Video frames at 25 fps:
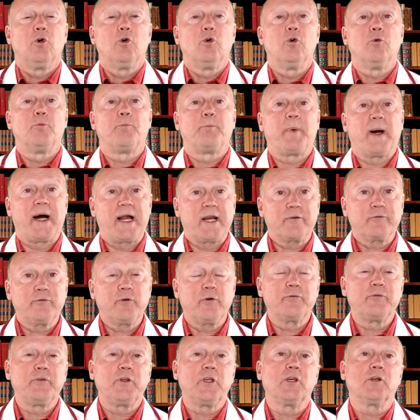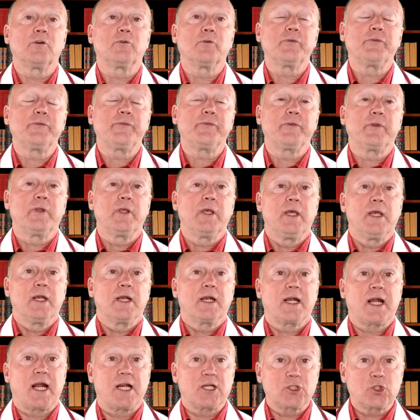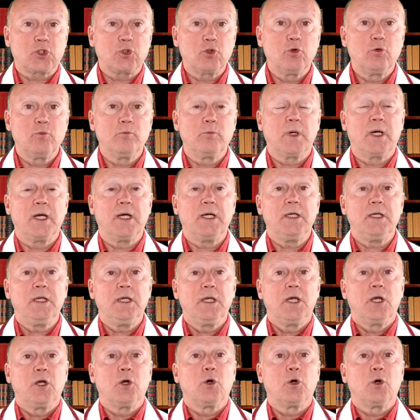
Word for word: o parvovírus, cachumba,